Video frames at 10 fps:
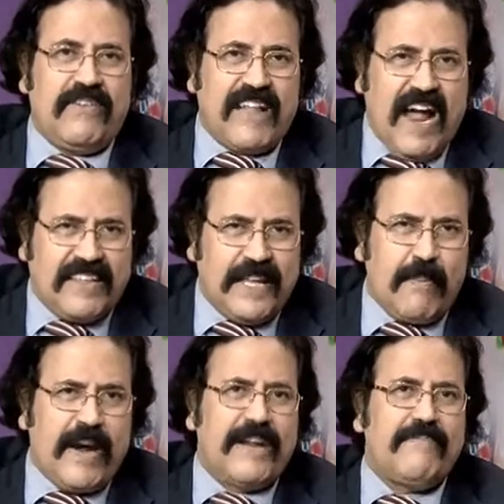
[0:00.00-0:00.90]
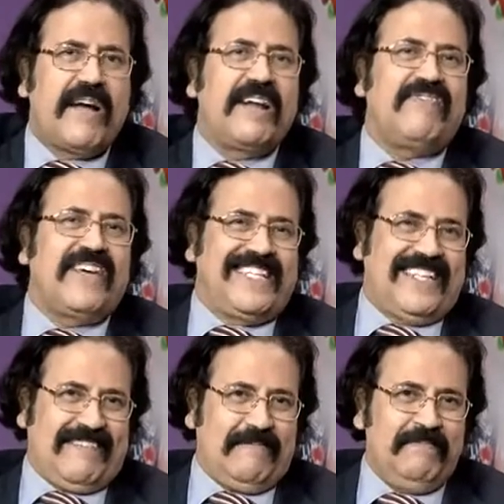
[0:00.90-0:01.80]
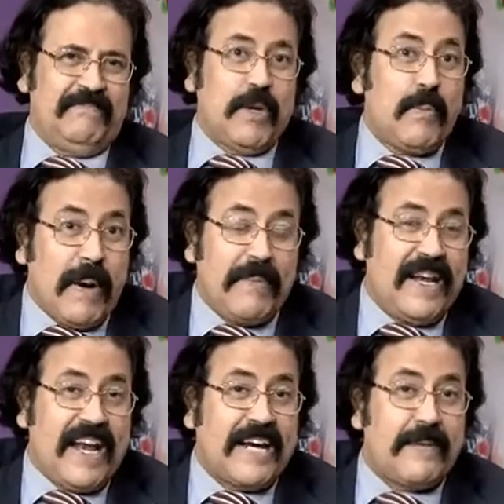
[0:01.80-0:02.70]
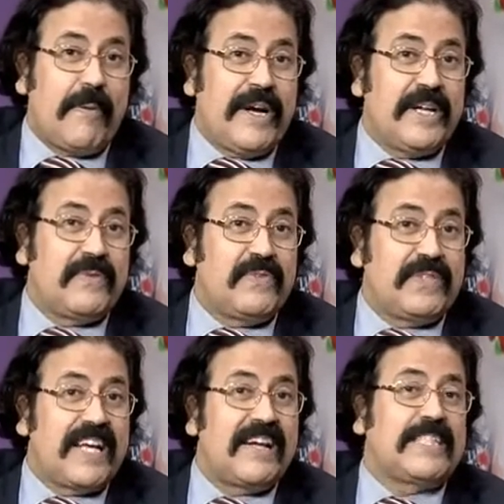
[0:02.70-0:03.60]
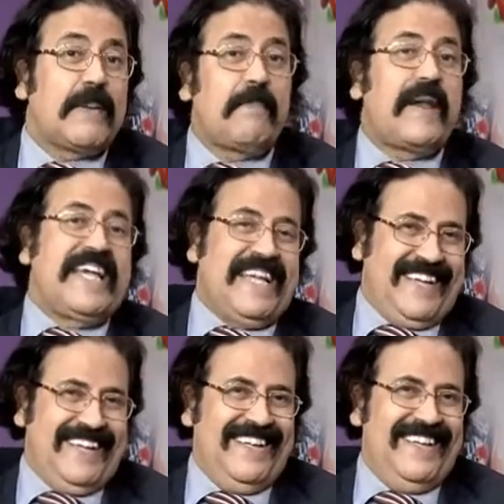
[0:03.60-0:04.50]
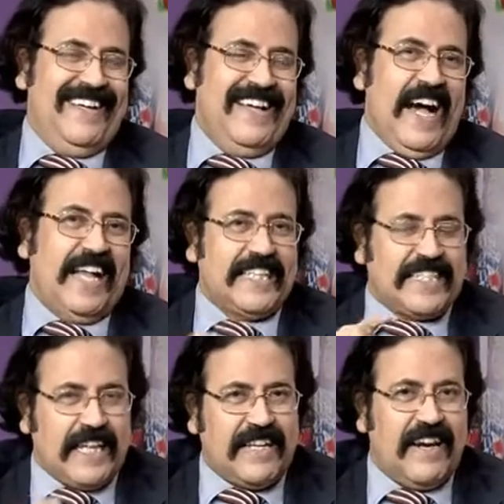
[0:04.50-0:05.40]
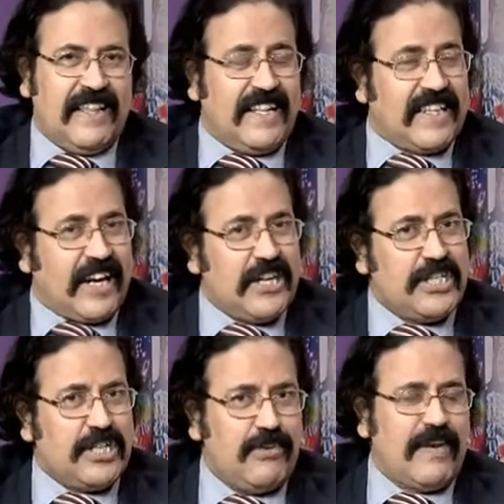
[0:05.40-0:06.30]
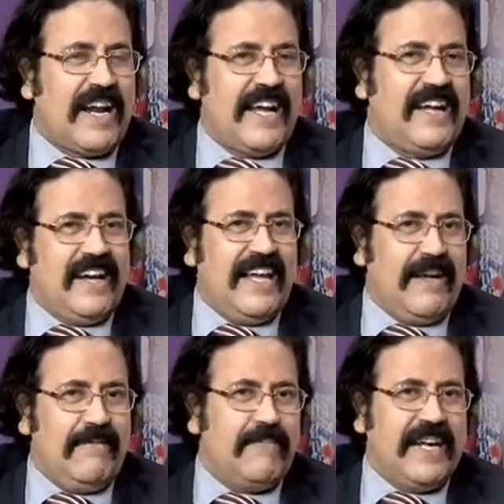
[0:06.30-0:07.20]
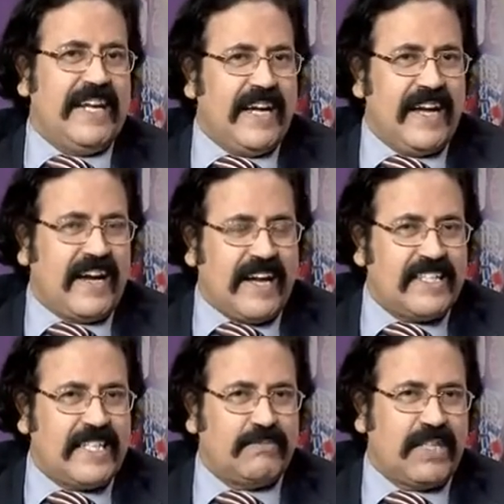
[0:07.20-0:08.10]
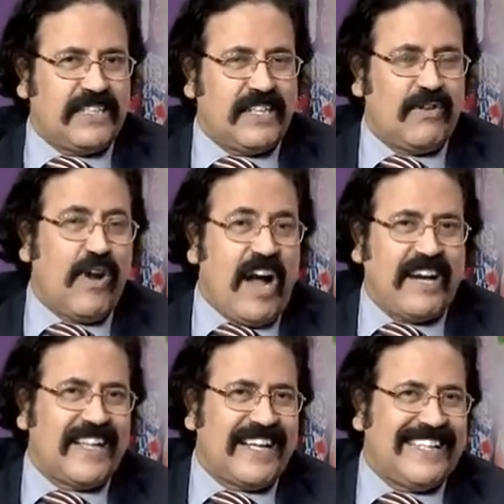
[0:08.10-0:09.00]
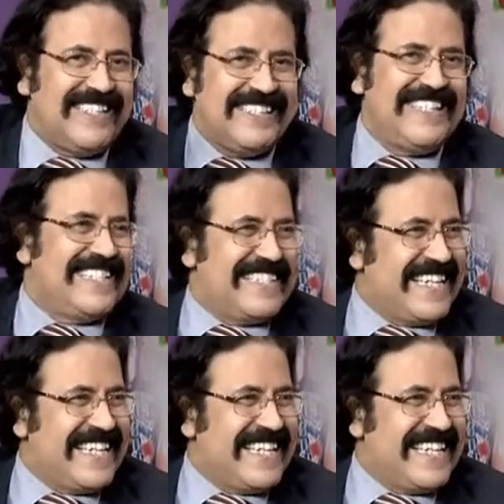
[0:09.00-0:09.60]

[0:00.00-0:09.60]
வருது அட் தி பாயிண்ட் ஆஃப் மேனுஃபேக்சர் இப்போ அப்படி இல்லை அட் தி பாயிண்ட் ஆஃப் சப்ளை அந்த அதனால தான் அந்த கன்சியூமர் ஆங்கிளில் மெயின் எங்க கன்சம்ஷன்ஸ் இருக்கோ அங்கே தான் இது ஜிஎஸ்டி